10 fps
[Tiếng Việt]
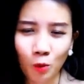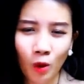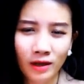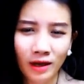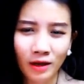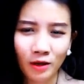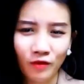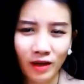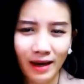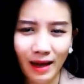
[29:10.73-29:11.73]
quát lên như
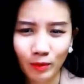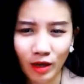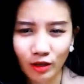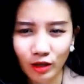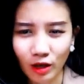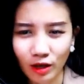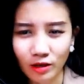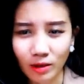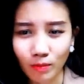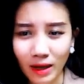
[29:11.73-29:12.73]
vậy làm tên trợ lý
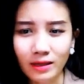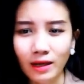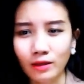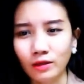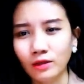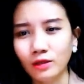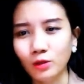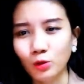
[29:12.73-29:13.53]
giật bắn cả người,